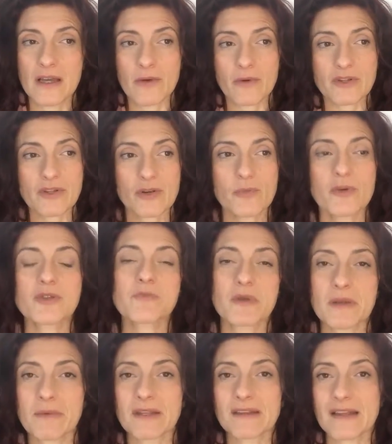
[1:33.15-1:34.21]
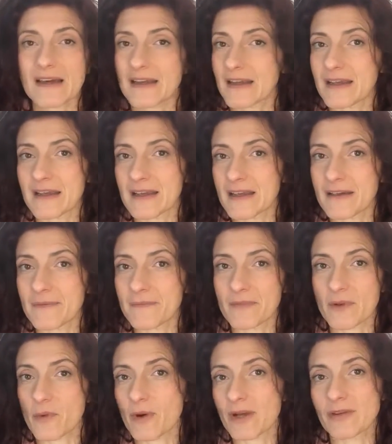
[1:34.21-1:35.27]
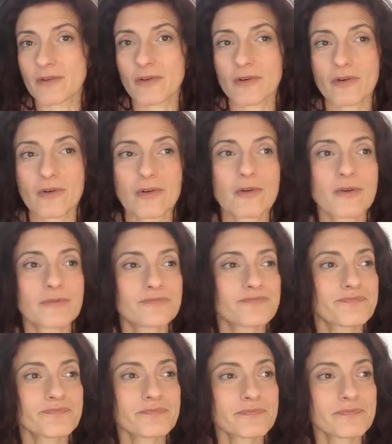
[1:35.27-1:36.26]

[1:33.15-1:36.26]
Questo lo puoi sperimentare mm, quando mm,